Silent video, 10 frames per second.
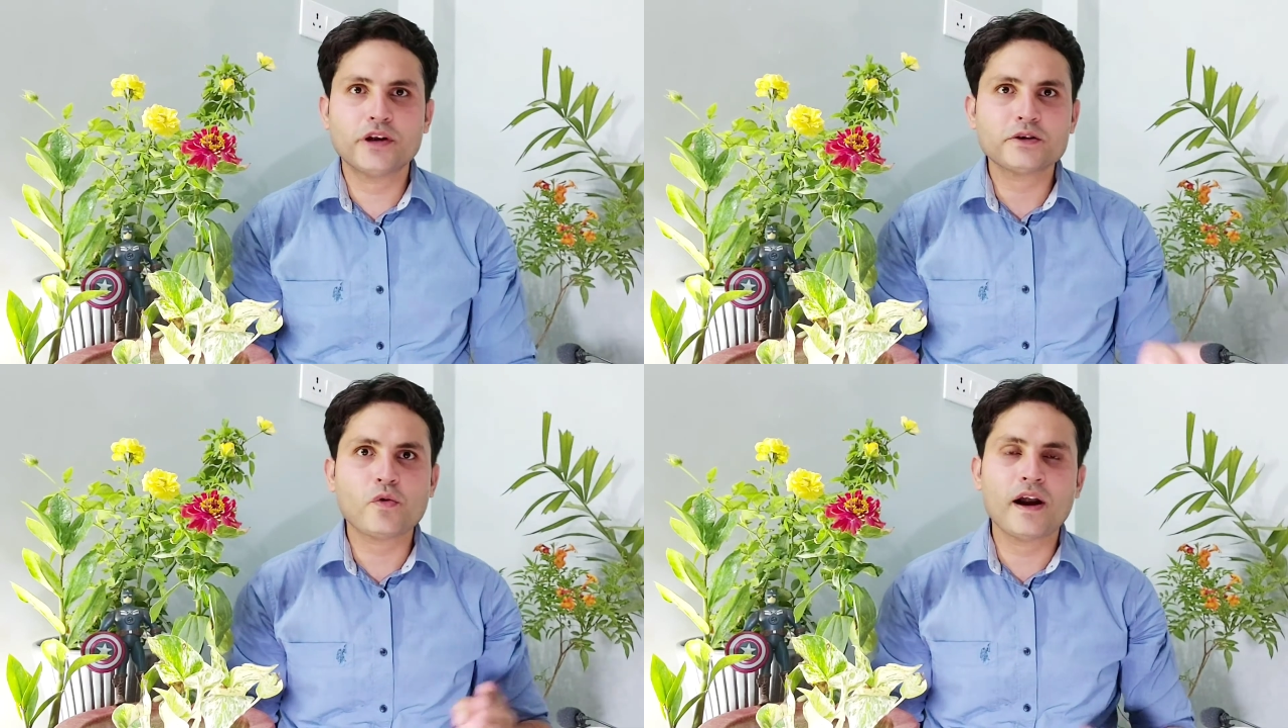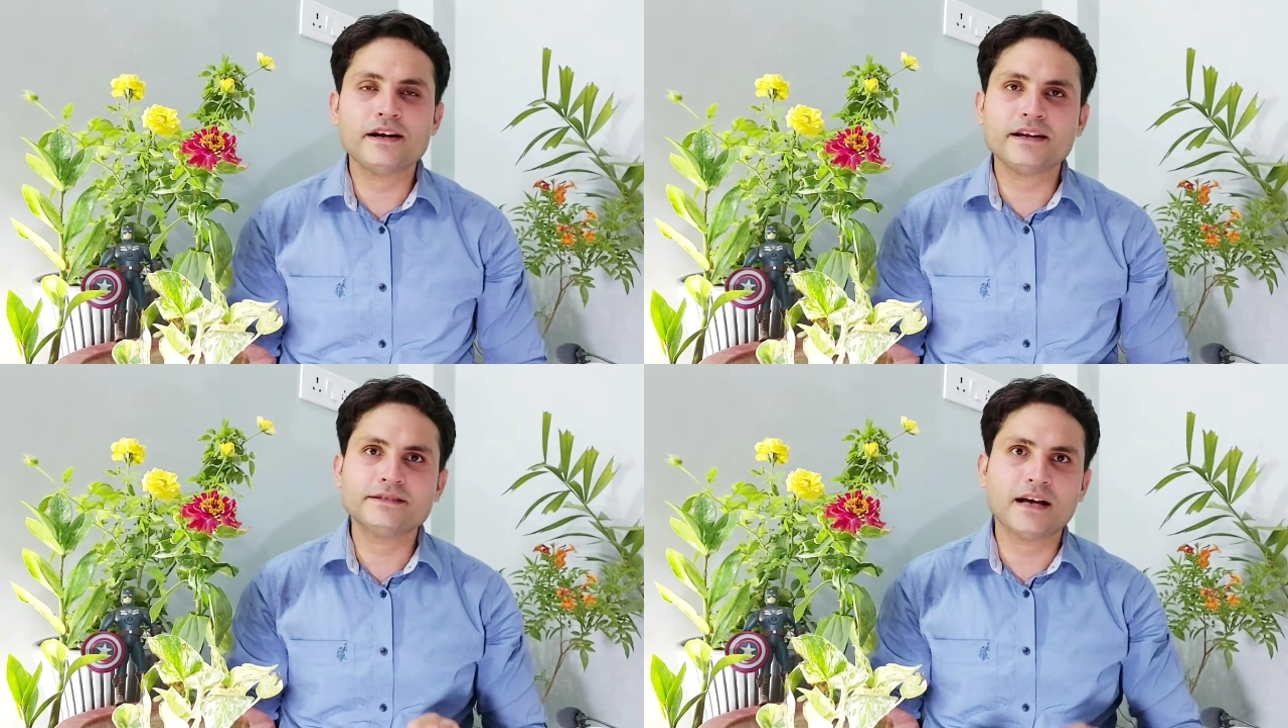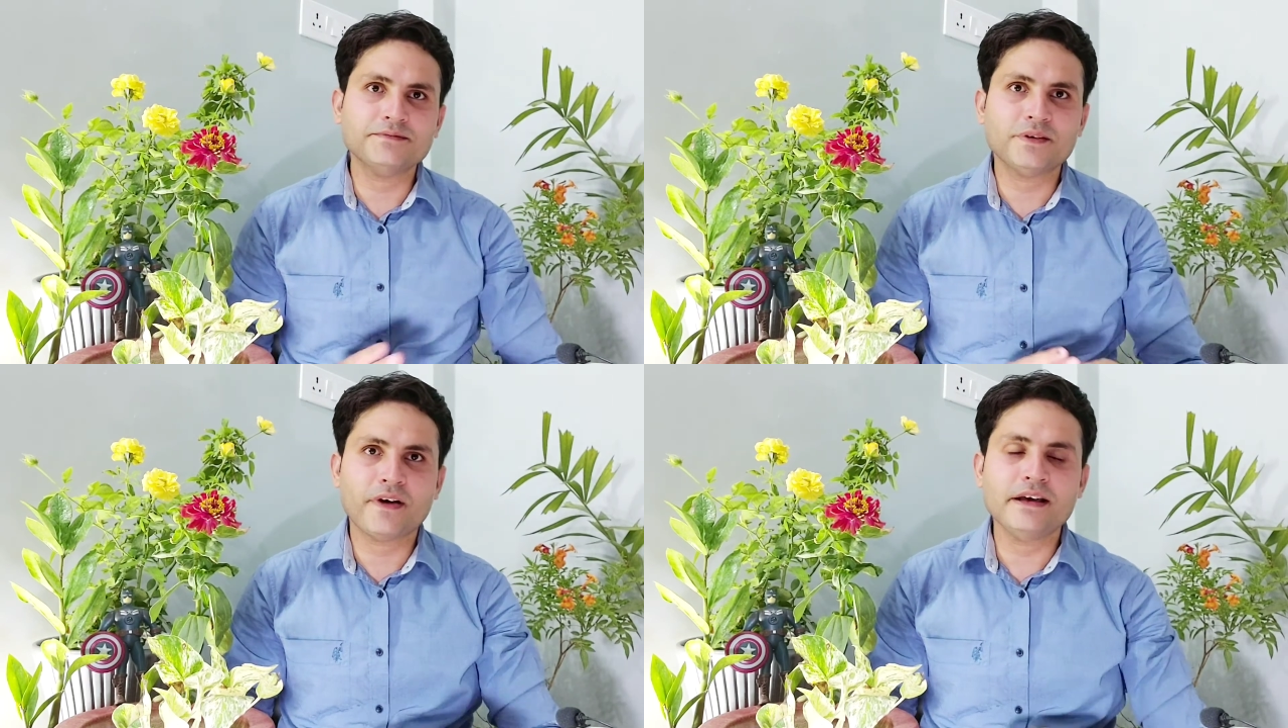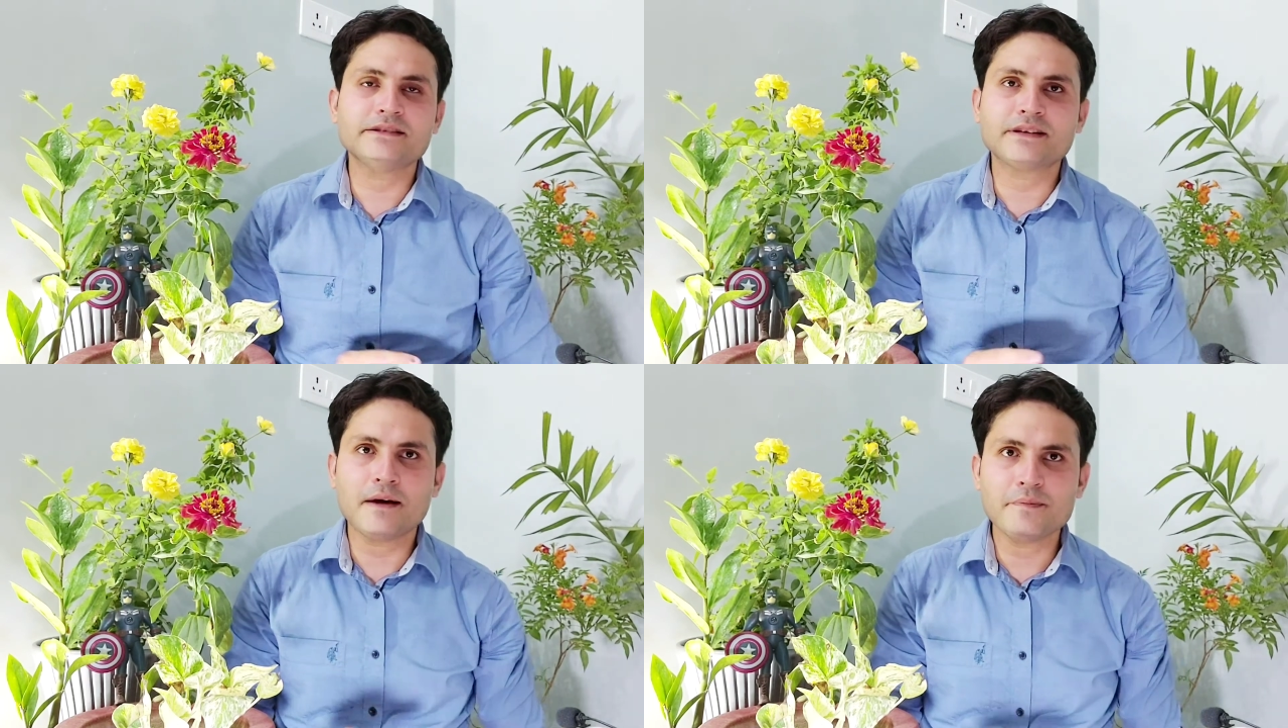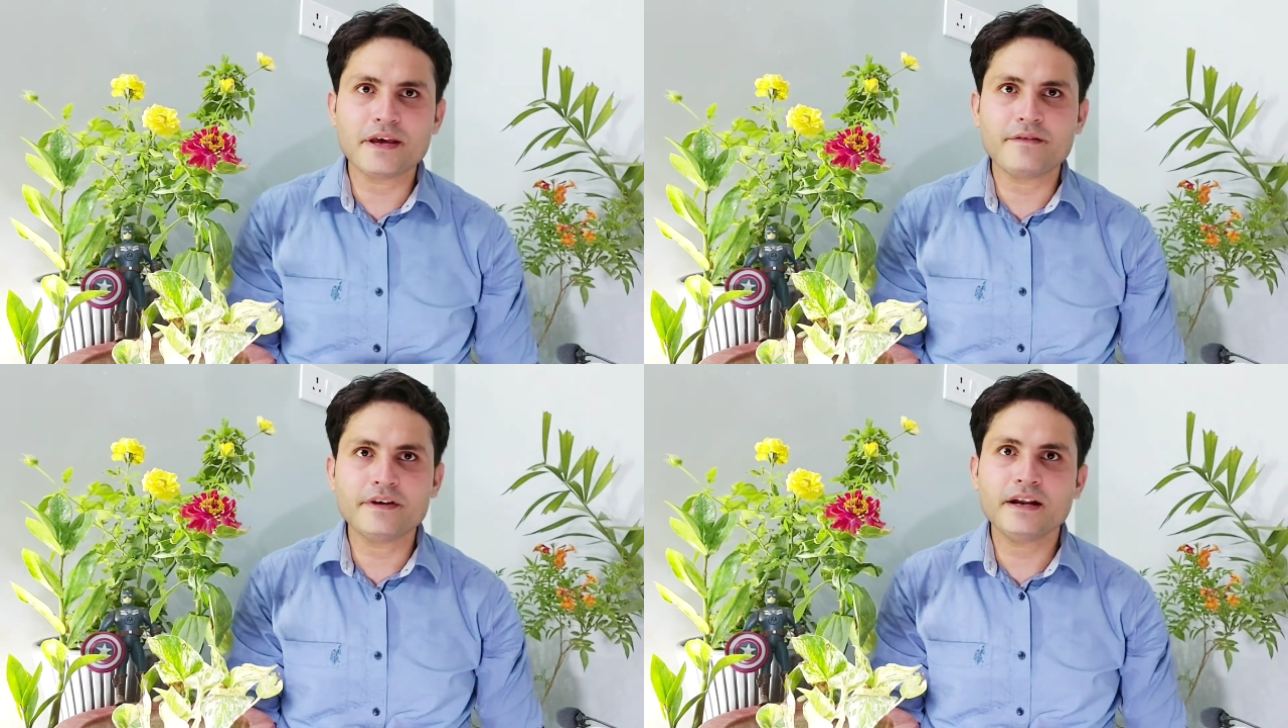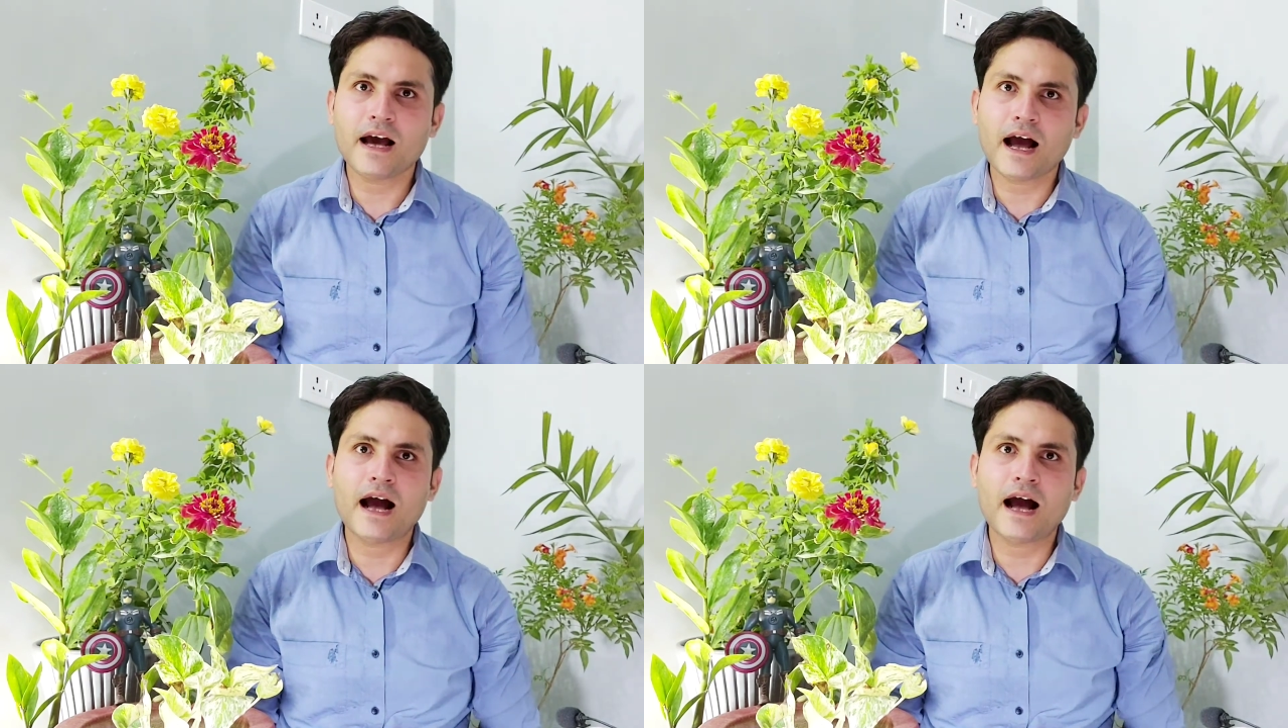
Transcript: प्रोडक्ट क्वालिटी साफ सफाई स्टाफ बिहेवियर